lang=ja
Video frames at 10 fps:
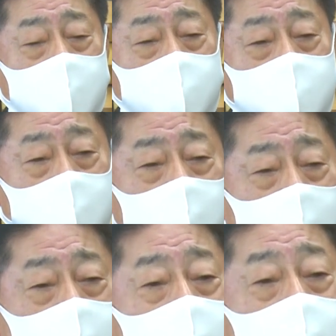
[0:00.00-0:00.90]
あのしっかり
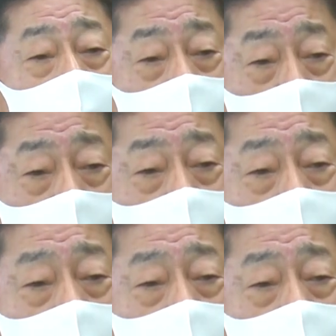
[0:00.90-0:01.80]
やっていただきたい
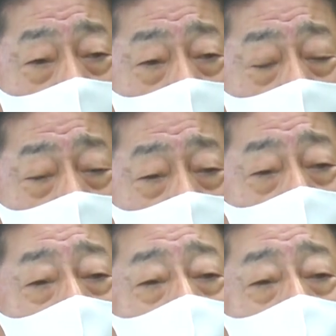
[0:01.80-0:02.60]
と